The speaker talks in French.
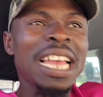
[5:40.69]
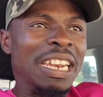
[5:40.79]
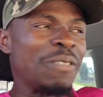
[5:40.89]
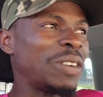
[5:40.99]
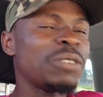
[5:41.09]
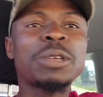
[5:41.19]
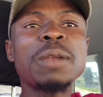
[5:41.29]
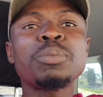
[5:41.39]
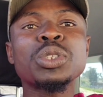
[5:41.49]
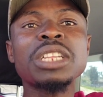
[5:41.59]
La France,
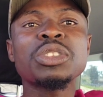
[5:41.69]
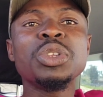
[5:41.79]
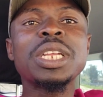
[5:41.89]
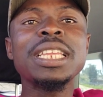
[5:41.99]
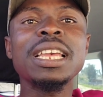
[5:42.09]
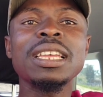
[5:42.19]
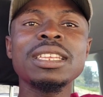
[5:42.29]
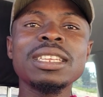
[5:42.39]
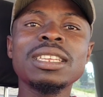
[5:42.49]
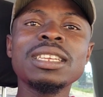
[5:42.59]
quelle puissance nucléaire
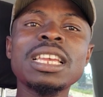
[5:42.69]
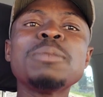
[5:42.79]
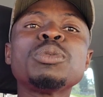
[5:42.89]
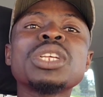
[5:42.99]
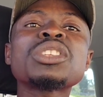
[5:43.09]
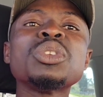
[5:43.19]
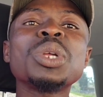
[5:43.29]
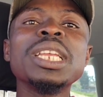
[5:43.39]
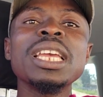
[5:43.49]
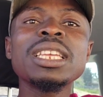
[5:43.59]
Quelle puissance
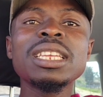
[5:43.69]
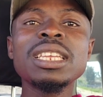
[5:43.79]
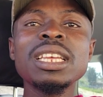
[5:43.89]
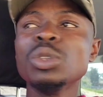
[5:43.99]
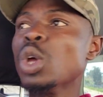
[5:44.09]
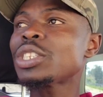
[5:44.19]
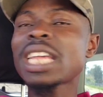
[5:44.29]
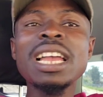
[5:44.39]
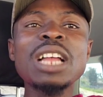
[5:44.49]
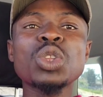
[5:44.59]
nucléaire
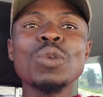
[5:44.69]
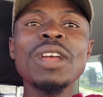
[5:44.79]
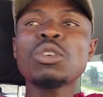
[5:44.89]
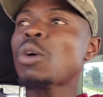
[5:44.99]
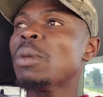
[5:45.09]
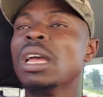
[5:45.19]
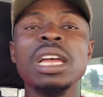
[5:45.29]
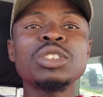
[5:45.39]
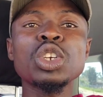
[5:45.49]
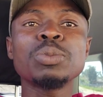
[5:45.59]
280 euh,
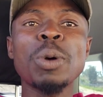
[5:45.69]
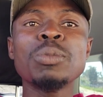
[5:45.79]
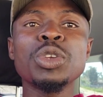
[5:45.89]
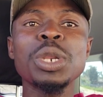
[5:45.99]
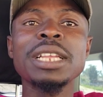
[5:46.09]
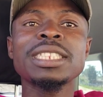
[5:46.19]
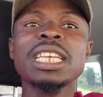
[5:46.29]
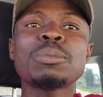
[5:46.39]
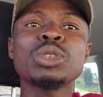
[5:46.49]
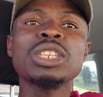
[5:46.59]
euh, de bombes nucléaires, c'est ça
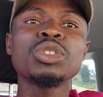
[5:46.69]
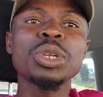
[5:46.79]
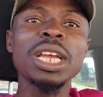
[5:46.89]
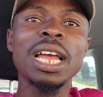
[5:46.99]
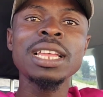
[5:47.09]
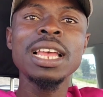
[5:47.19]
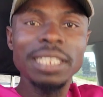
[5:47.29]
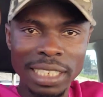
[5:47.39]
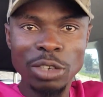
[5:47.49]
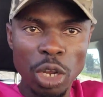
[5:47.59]
est puissance nucléaire là
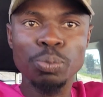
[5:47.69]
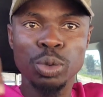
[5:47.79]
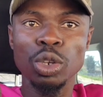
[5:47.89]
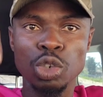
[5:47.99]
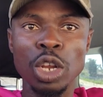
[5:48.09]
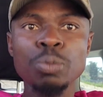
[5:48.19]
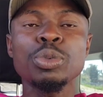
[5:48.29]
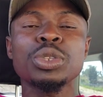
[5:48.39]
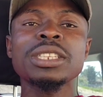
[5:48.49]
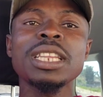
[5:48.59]
C'est ça, tu as, tu as une
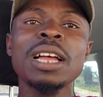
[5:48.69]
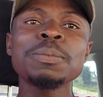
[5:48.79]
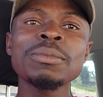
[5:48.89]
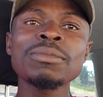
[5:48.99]
puissance là